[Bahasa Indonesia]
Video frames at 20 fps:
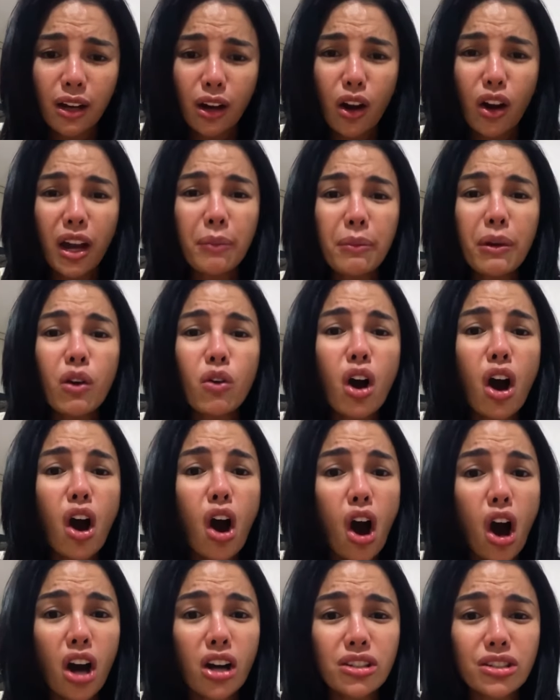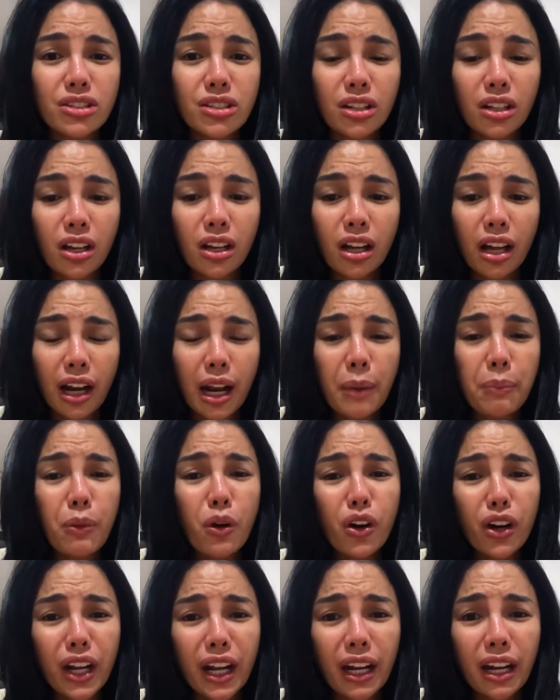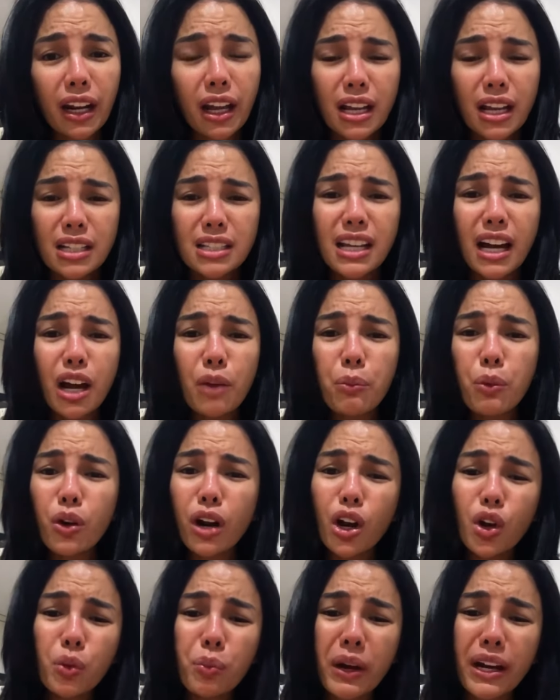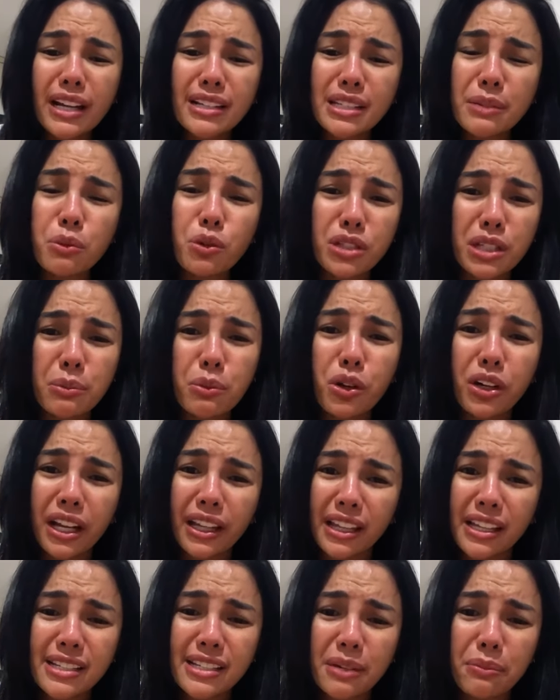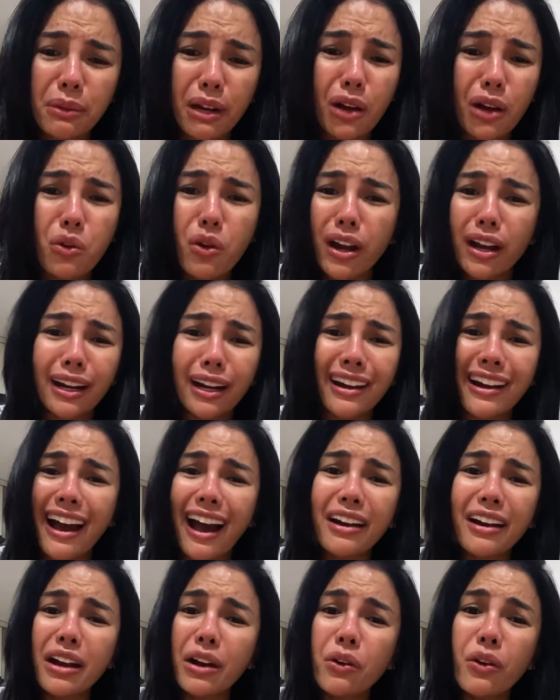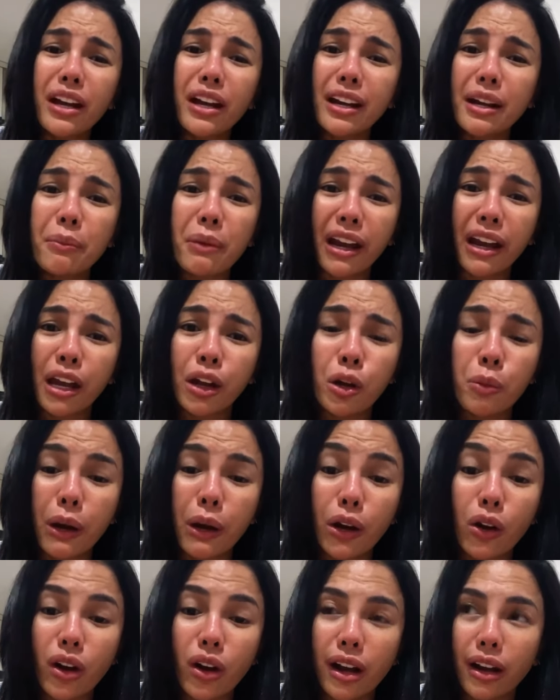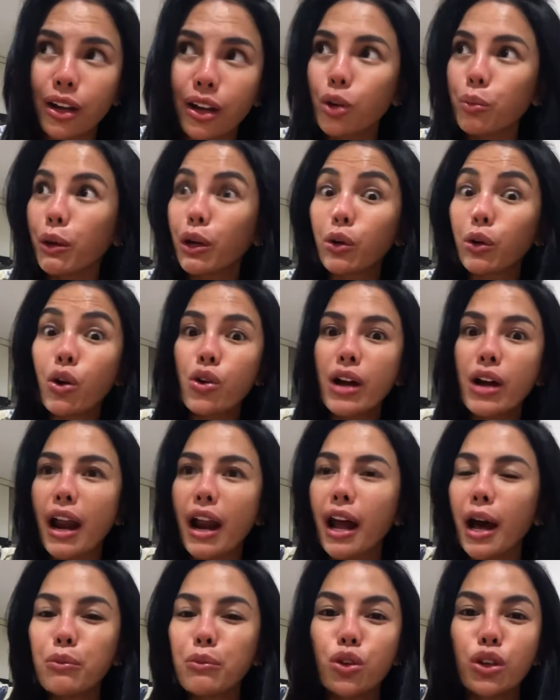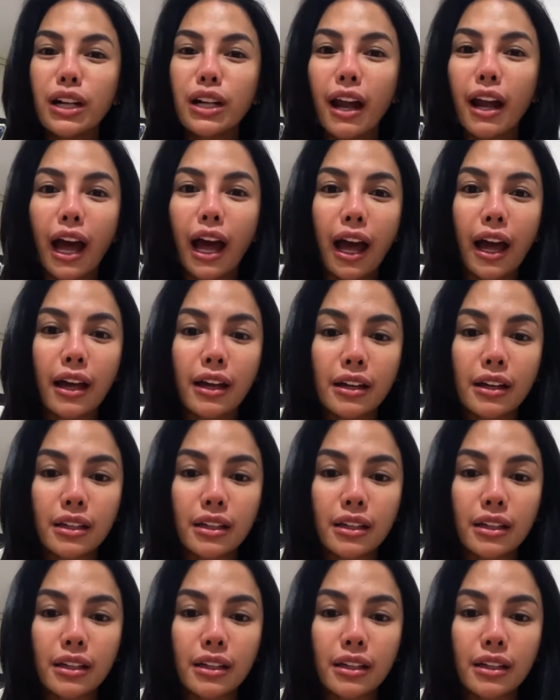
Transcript: kalau emang gue hoax laporin jangan pula lu pada sibuk-sibuk netizen bilang gue iri nggak ada gue iri sama kehidupan orang kehidupan gue udah alhamdulillah